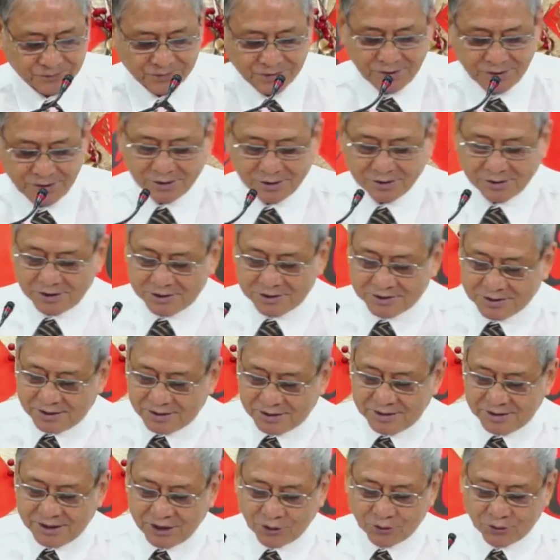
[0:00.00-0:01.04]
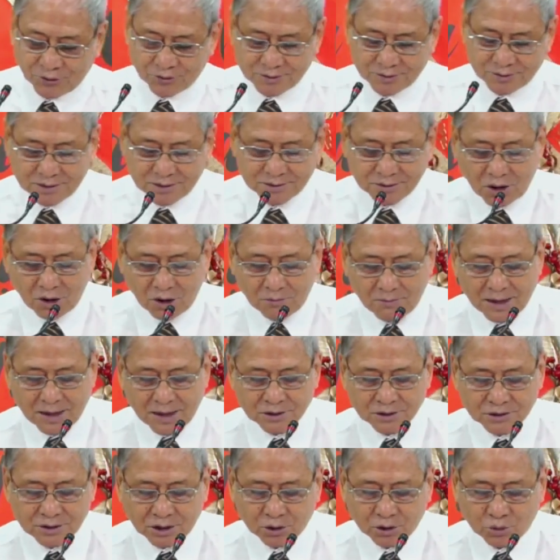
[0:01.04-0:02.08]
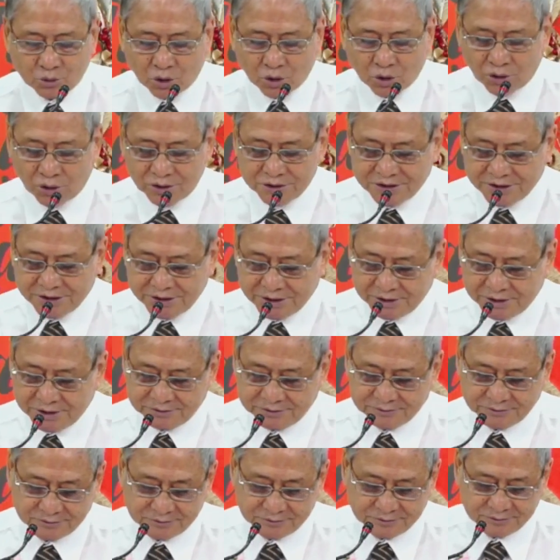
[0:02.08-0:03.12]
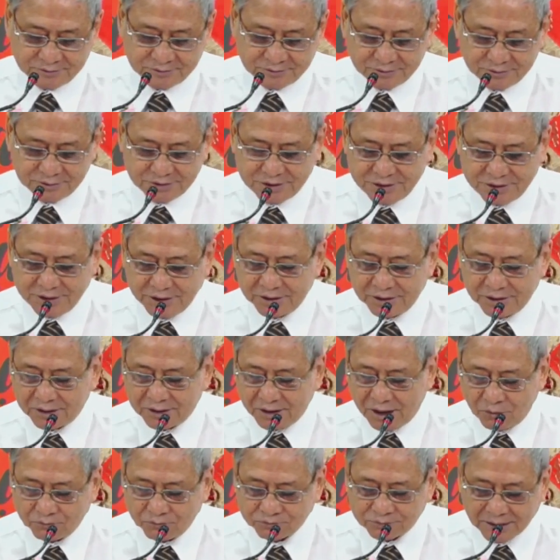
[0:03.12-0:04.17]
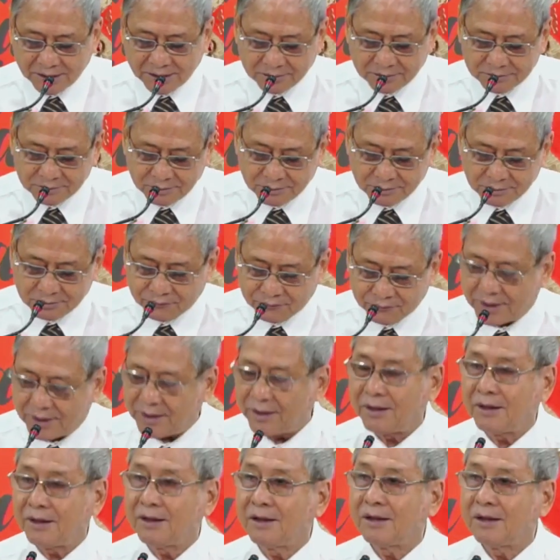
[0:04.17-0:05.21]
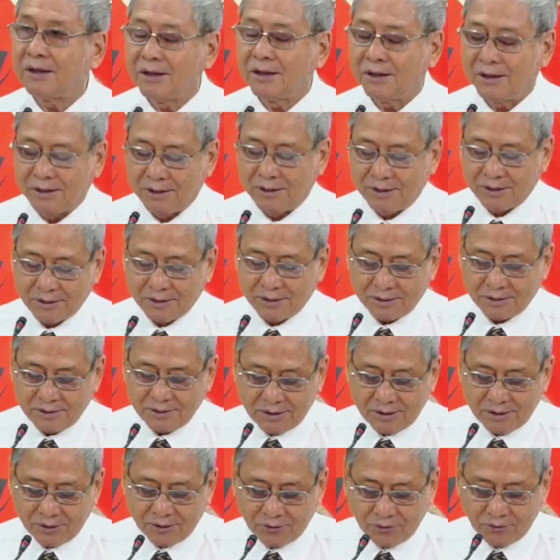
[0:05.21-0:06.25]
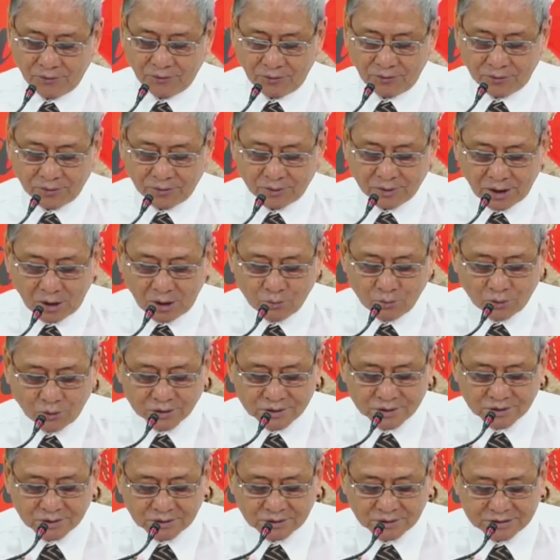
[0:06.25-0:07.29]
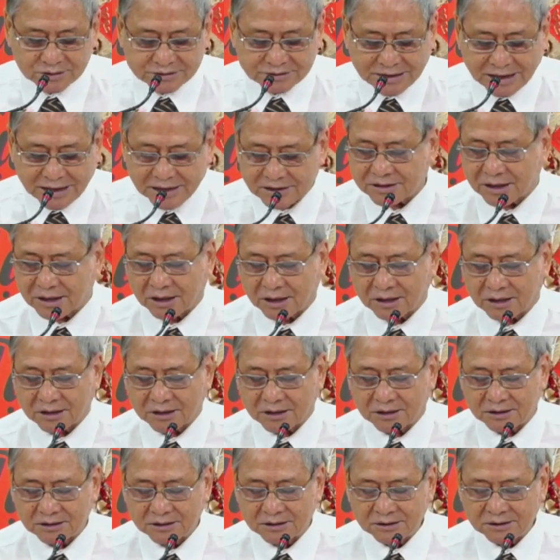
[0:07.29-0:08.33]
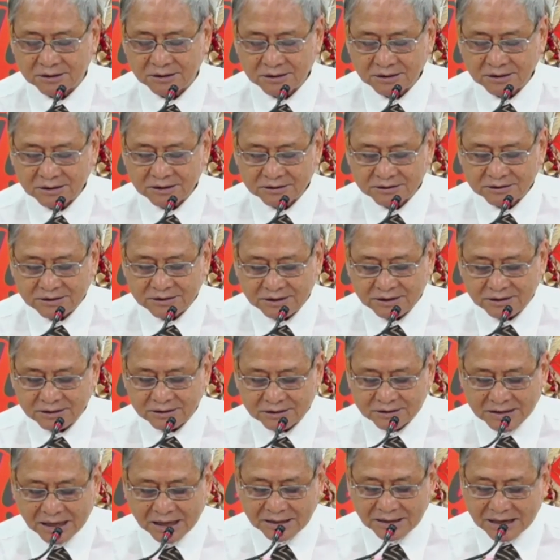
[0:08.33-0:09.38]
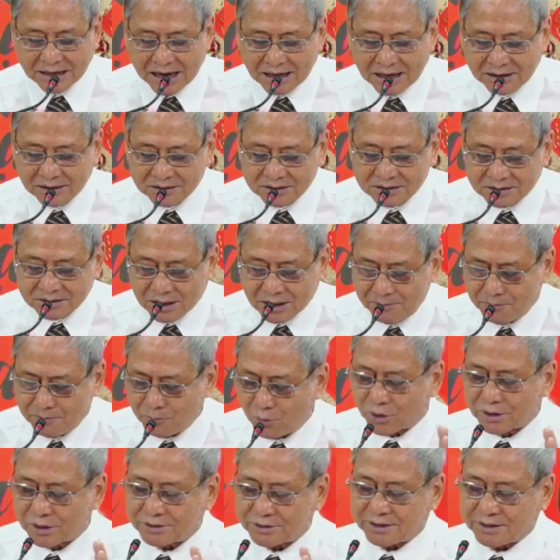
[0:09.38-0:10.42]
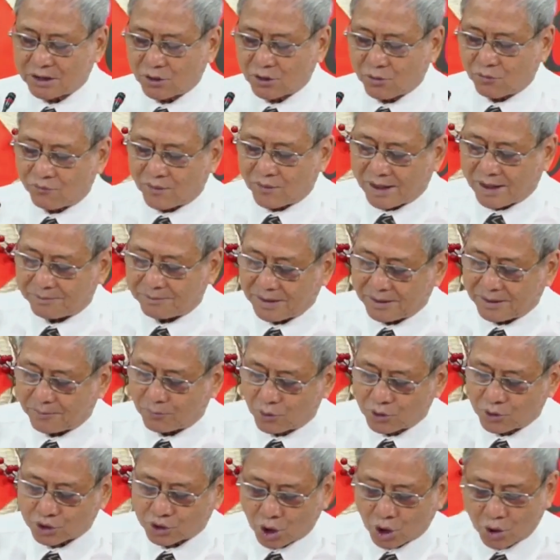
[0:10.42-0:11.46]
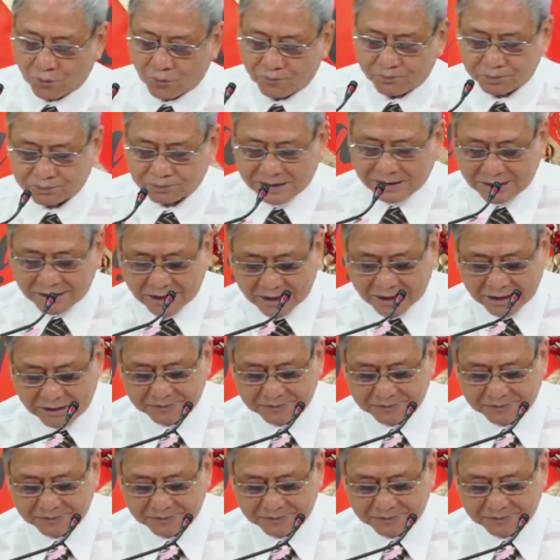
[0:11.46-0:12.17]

Người chăn hiểu rất rõ bản chất của con chiên. Chiên không thể tự vệ. Nếu không có sự che chở, thì cả đàn sớm muộn gì cũng phải bị mung sói tàn hại.